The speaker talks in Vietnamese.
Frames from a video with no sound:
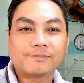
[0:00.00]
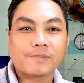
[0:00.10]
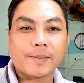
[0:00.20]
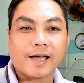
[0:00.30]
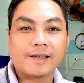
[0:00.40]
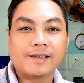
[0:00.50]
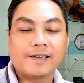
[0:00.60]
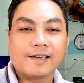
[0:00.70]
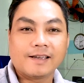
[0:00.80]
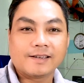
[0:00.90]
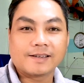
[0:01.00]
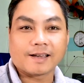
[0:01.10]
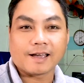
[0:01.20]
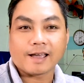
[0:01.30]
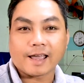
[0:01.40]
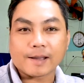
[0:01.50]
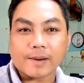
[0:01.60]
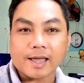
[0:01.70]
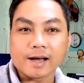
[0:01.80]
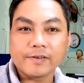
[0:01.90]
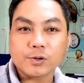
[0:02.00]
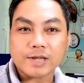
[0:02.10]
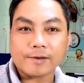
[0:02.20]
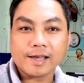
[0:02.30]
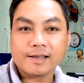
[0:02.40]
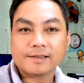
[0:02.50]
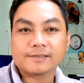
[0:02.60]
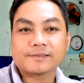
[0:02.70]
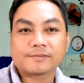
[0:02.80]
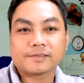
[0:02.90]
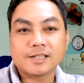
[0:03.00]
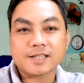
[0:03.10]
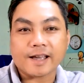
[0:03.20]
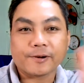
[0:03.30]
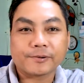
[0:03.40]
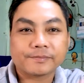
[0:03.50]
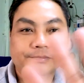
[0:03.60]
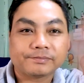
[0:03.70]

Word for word: bye bye à, hẹn gặp lại ở video sau nhé xin chào